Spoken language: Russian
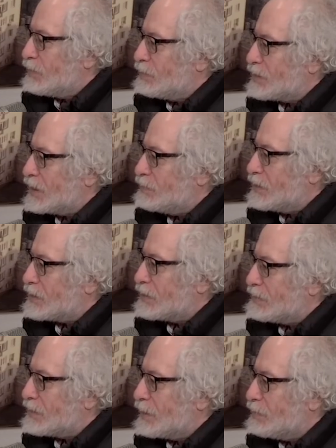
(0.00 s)
обижать
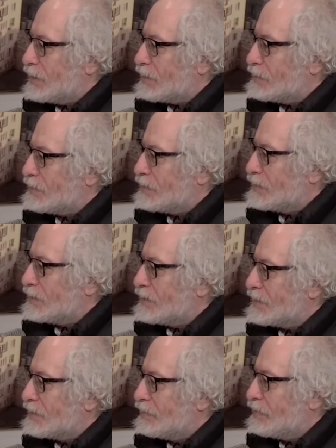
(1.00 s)
бешеную собаку.
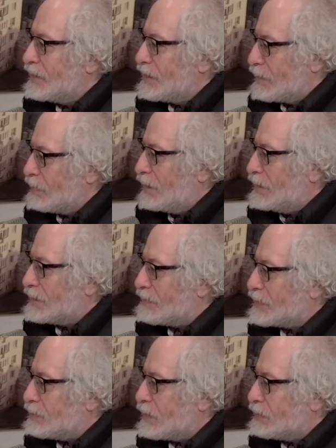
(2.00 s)
Э, Вы нормально это
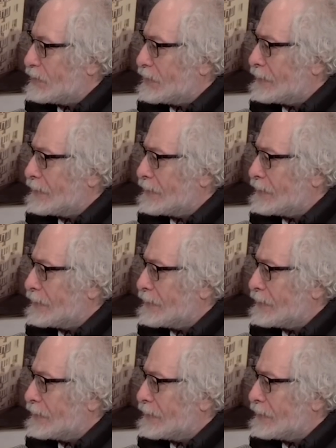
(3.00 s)
воспримете?